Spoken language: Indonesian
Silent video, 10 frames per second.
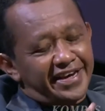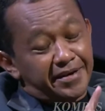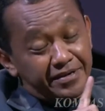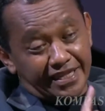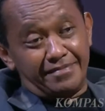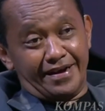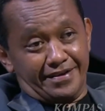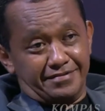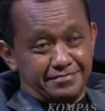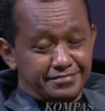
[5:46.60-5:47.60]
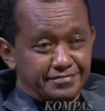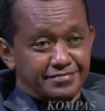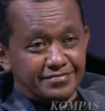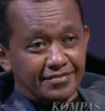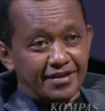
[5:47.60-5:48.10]
Yang pertama,
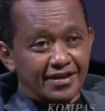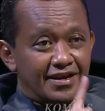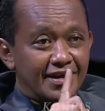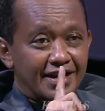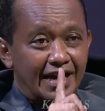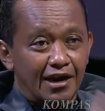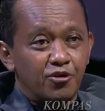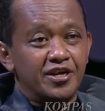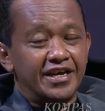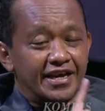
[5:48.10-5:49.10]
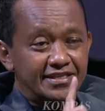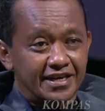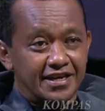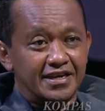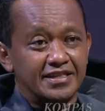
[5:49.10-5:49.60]
kalau digeser,